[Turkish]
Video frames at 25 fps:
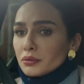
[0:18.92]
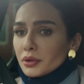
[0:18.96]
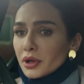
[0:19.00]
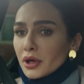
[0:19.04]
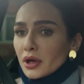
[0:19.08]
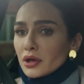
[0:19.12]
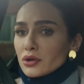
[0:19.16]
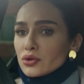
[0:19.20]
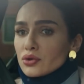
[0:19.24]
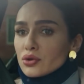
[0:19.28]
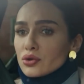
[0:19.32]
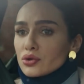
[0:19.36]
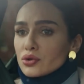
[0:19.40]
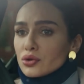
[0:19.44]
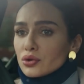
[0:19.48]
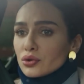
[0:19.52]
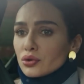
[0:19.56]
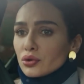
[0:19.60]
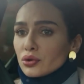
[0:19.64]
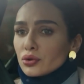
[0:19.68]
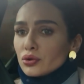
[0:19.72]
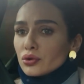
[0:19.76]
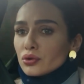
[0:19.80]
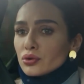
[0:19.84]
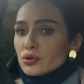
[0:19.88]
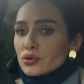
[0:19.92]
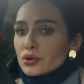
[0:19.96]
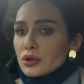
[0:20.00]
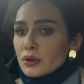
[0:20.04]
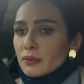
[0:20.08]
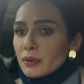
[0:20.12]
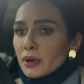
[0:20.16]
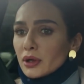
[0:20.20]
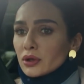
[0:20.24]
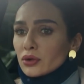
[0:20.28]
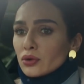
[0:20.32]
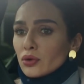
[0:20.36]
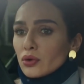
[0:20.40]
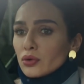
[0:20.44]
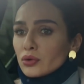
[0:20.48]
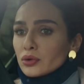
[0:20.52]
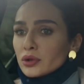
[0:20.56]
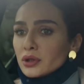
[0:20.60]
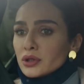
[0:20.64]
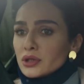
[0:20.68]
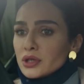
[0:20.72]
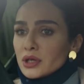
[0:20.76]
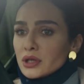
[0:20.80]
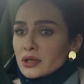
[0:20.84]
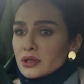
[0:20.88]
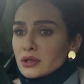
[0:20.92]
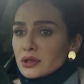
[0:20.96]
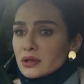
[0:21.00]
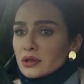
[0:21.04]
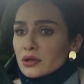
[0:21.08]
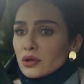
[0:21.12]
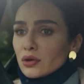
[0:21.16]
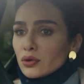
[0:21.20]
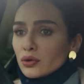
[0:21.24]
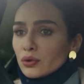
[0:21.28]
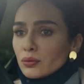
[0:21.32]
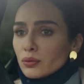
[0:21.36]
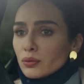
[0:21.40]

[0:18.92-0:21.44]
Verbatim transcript: Bir an çocuğu duyduğun zaman doğru diyeceksin diye